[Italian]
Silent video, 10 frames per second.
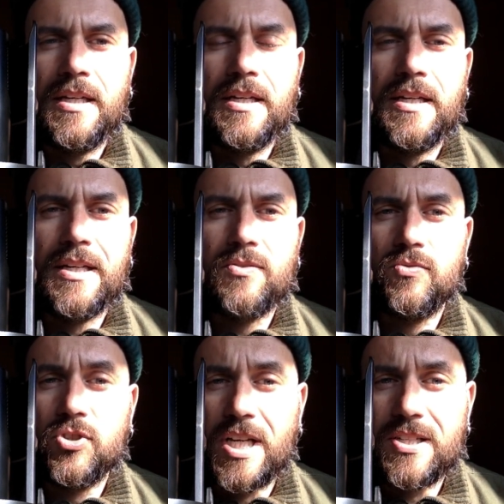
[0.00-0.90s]
eh, è
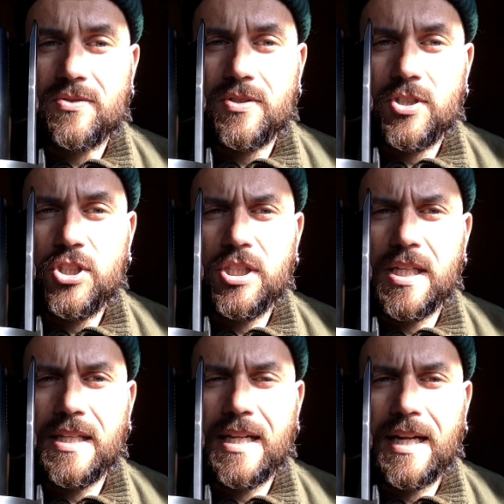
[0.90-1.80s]
successo in
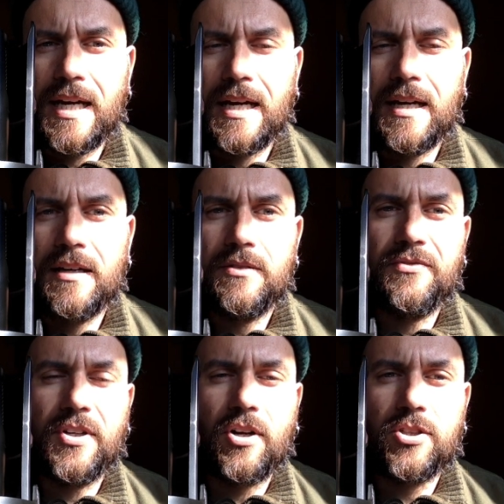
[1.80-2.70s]
Cile della
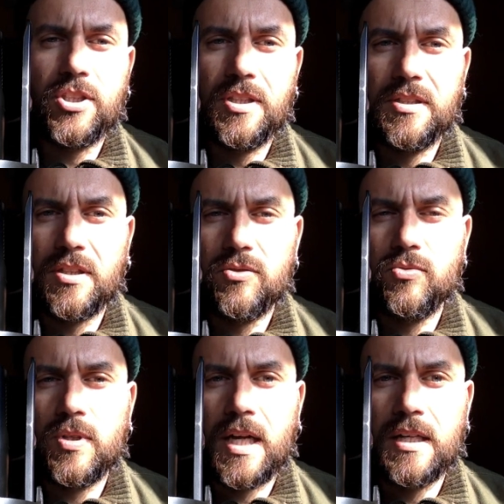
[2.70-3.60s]
feroce
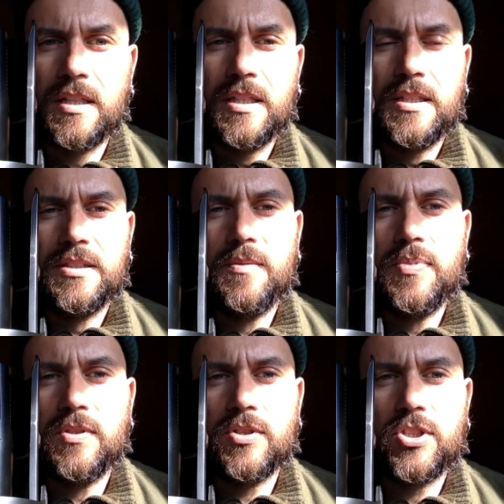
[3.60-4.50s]
dittatura di
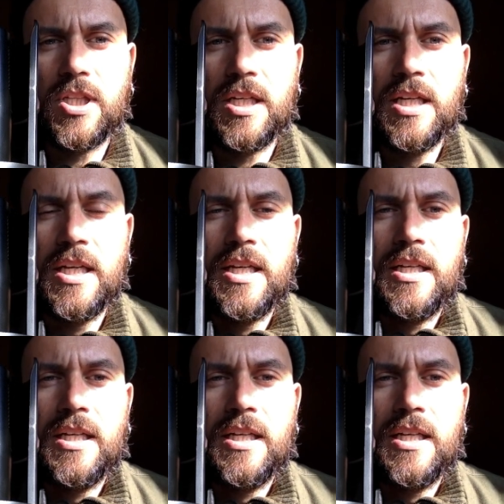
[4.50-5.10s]
Pinochet,